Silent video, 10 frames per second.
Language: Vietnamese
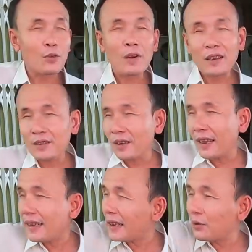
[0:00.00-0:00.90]
chú là chú ở
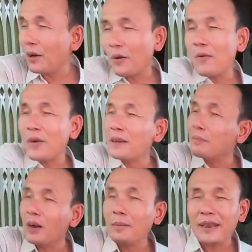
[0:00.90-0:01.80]
đây ngay xuống là có một
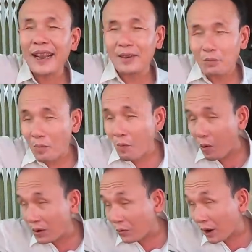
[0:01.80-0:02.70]
bự không dài rồi
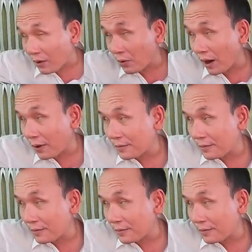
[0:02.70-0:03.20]
chưa chưa chú bây